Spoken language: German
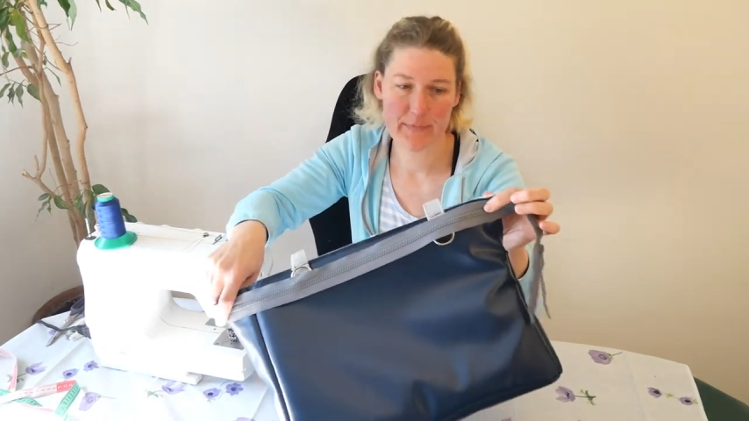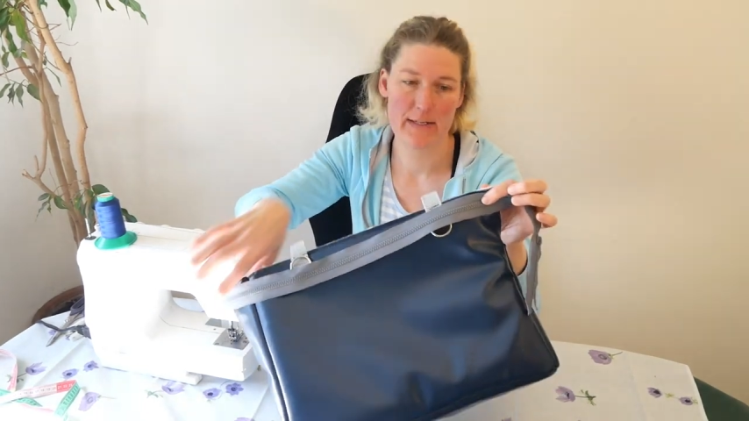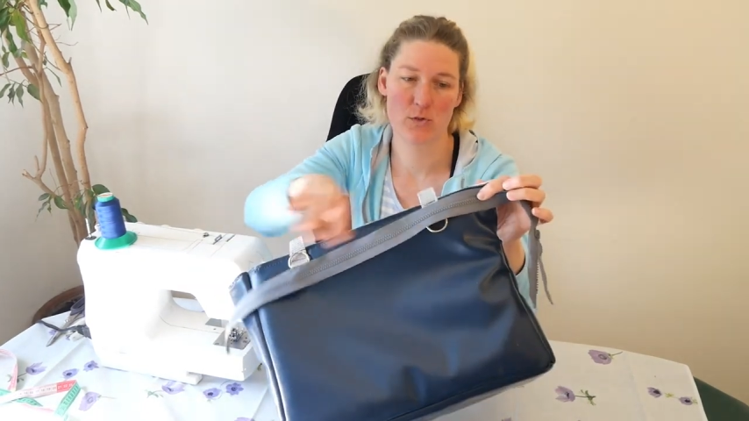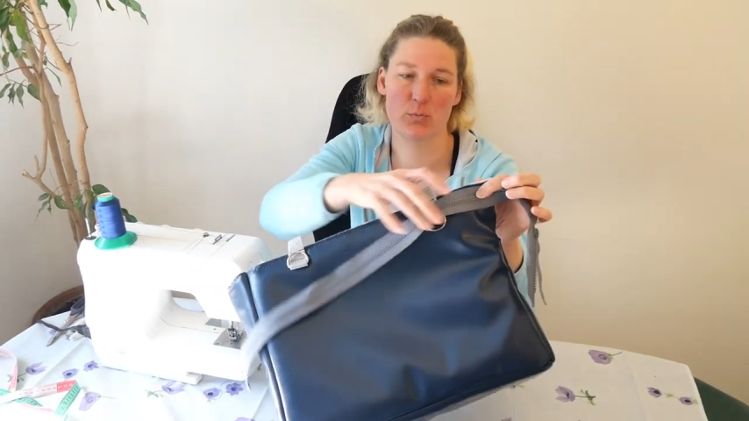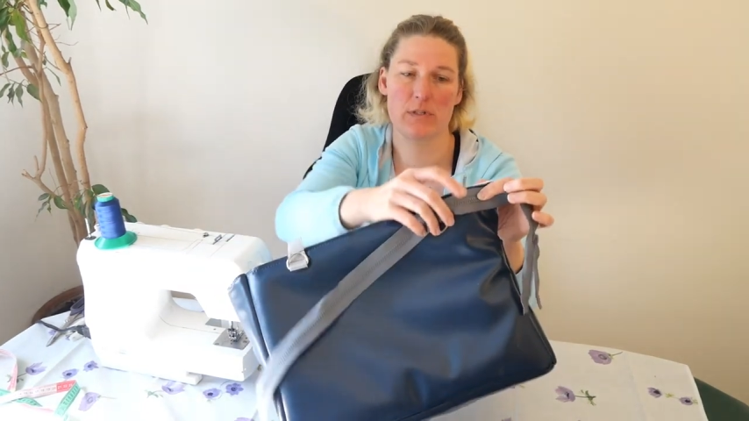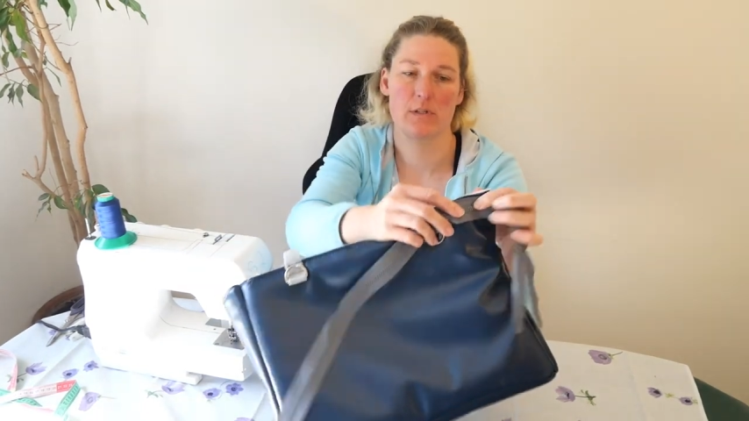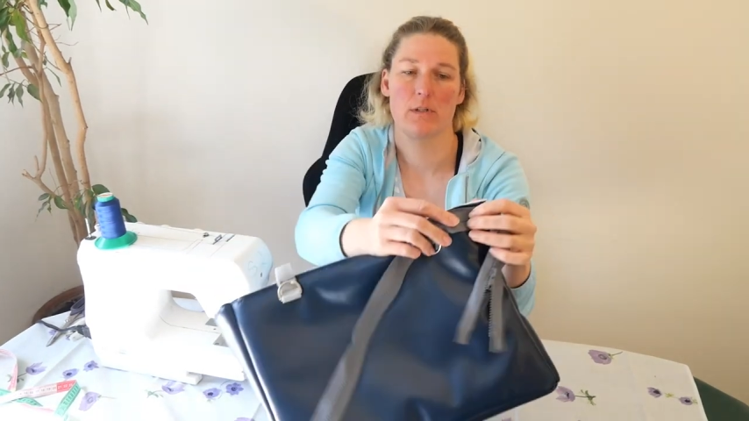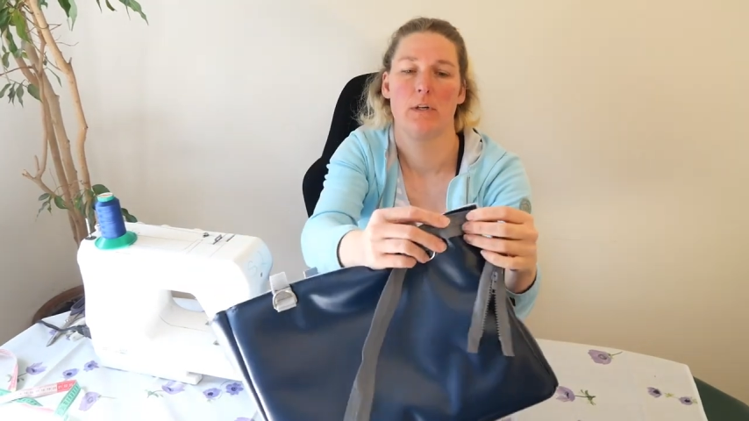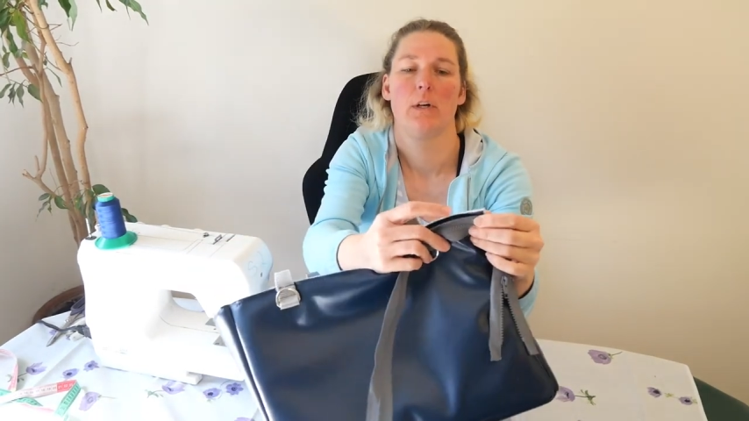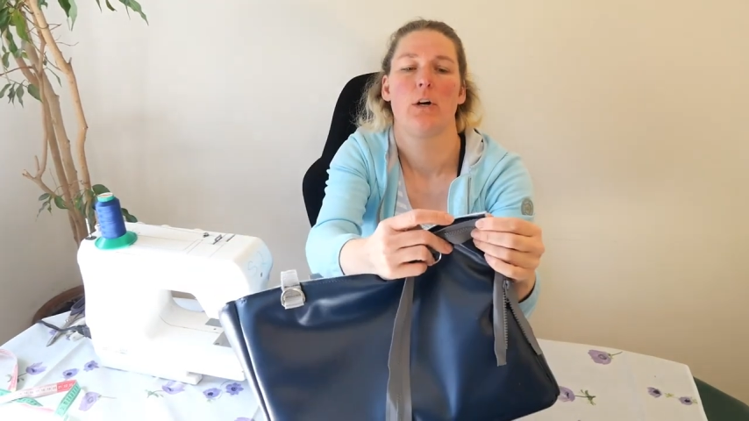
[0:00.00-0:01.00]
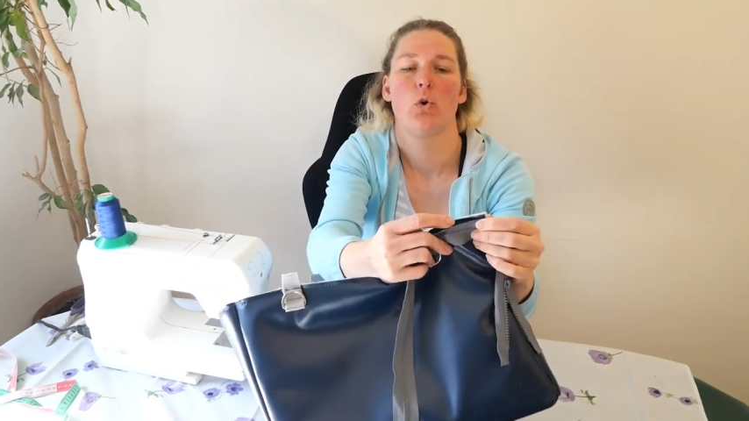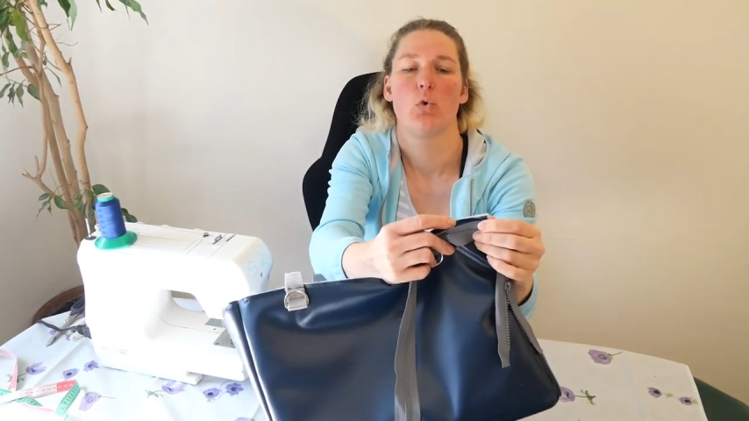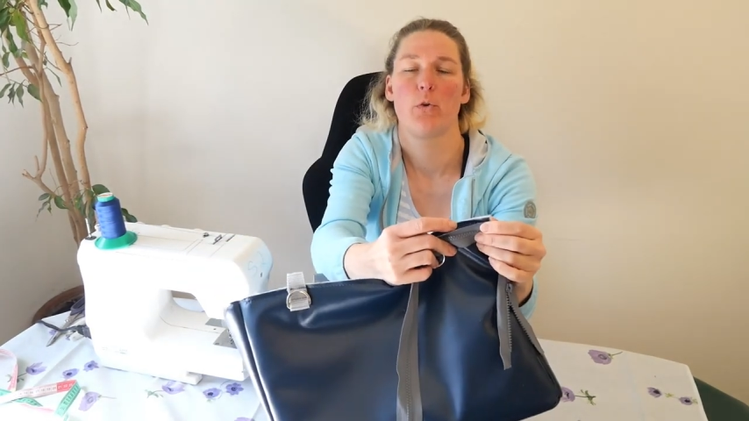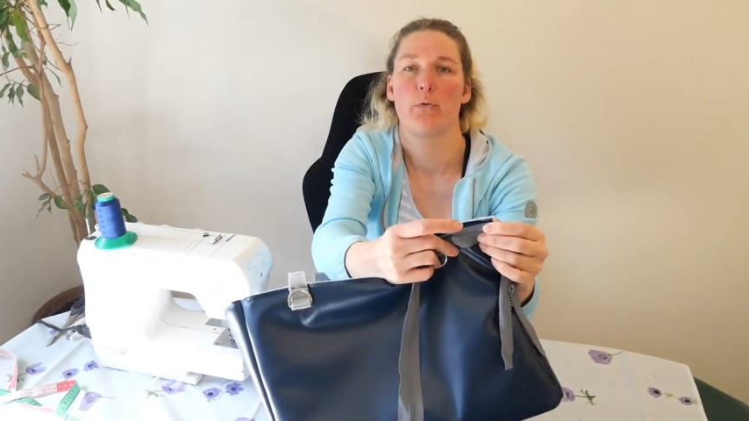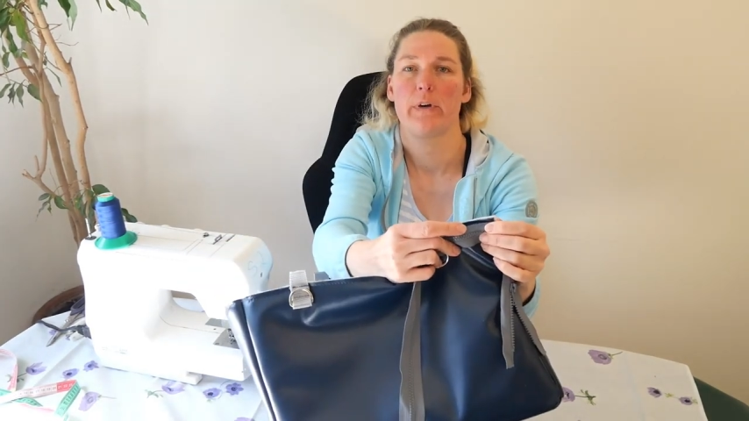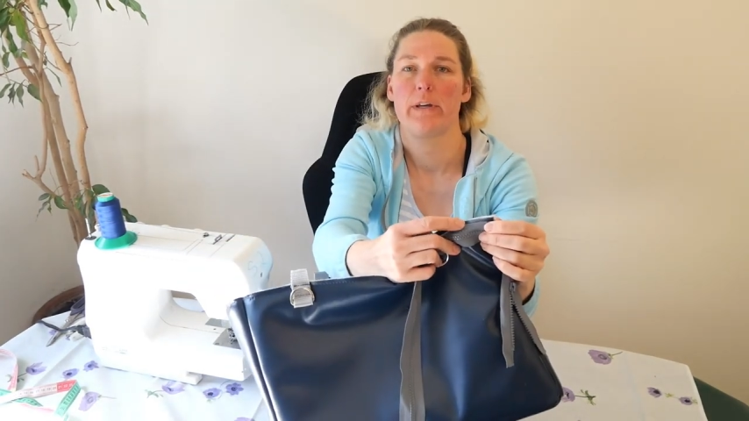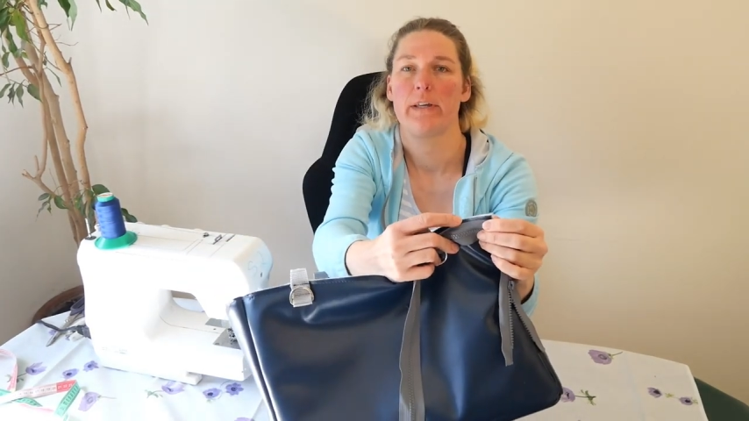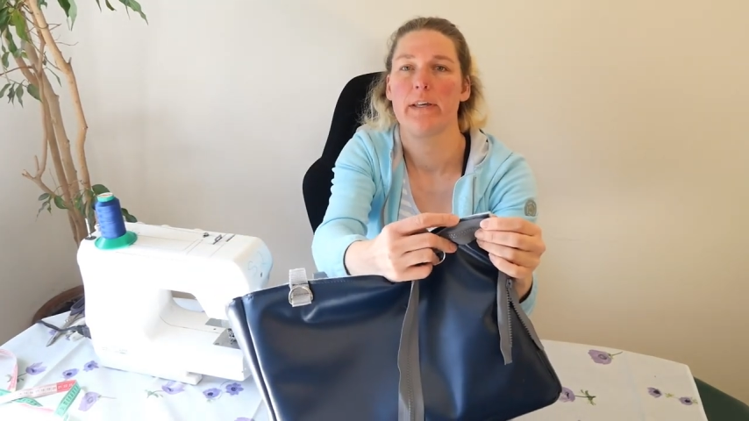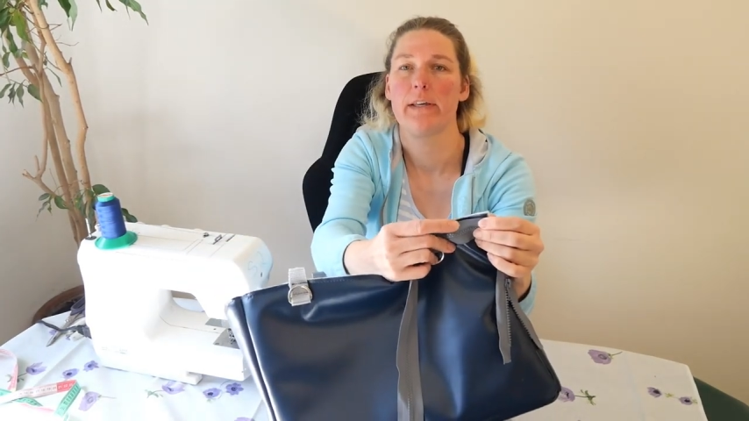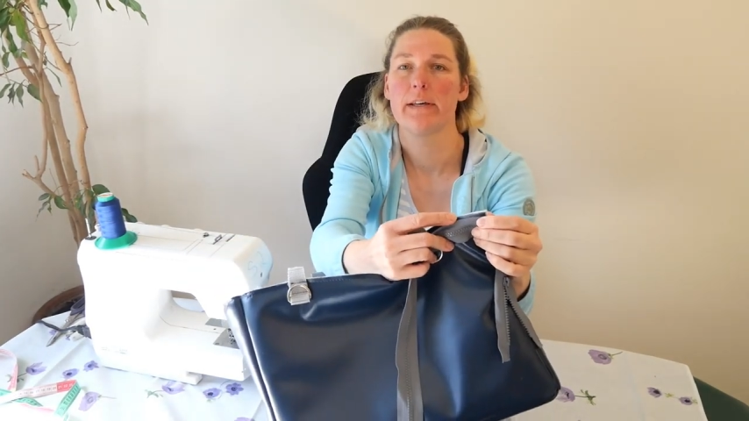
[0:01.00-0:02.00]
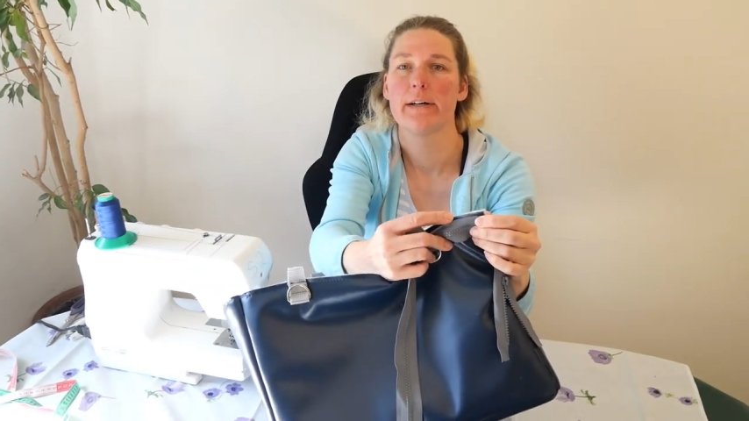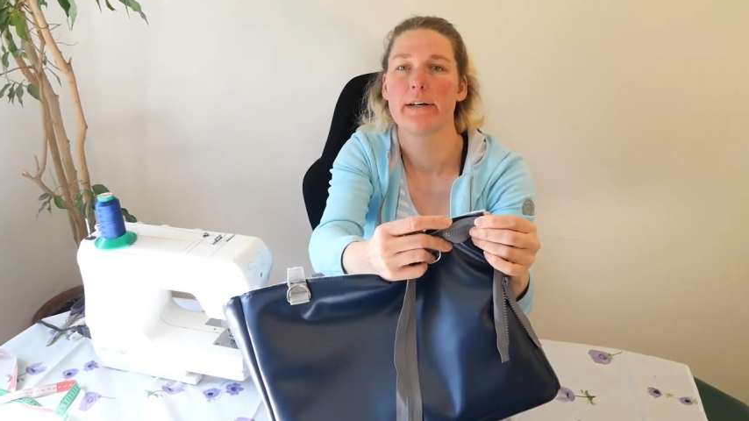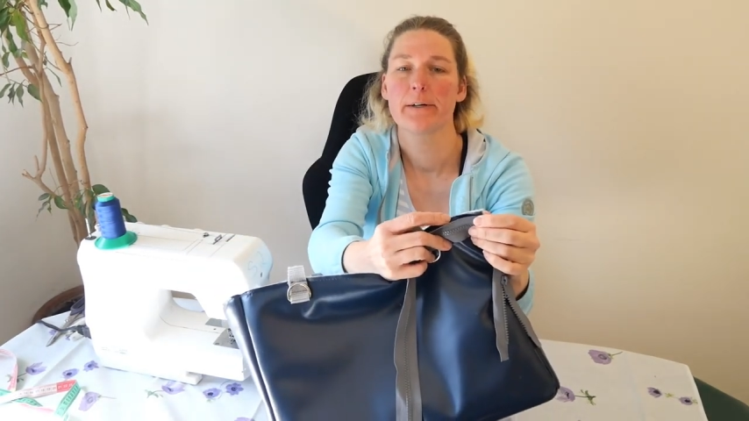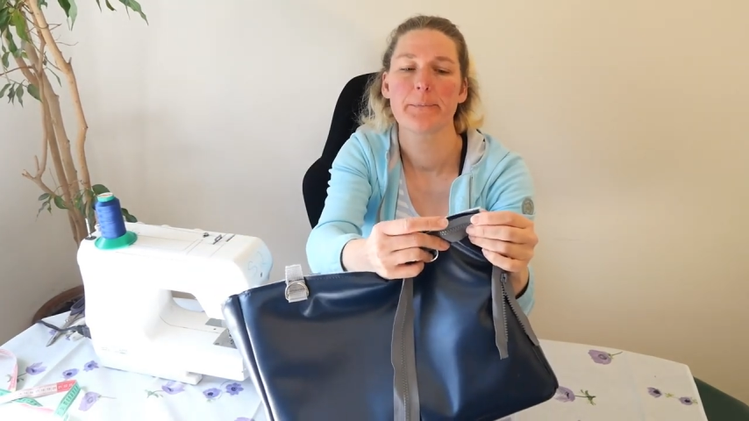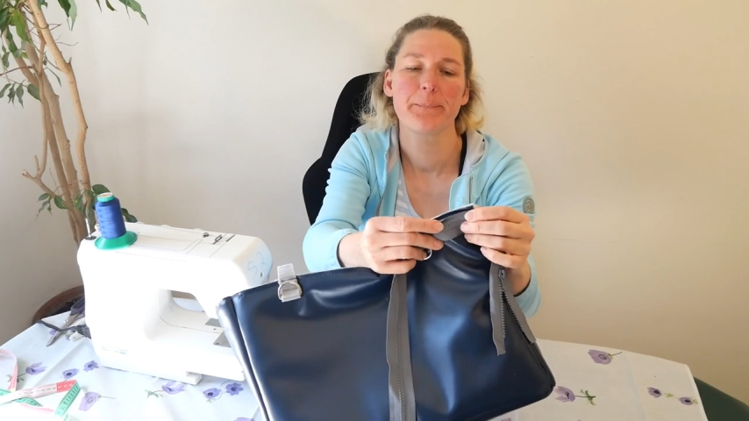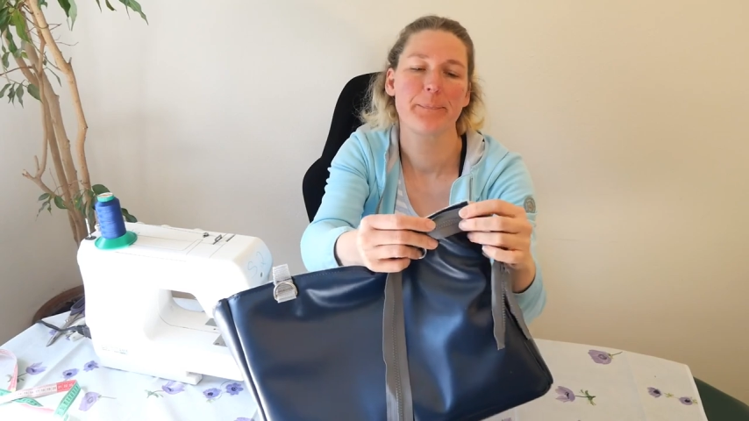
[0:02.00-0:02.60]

also bis ungefähr hier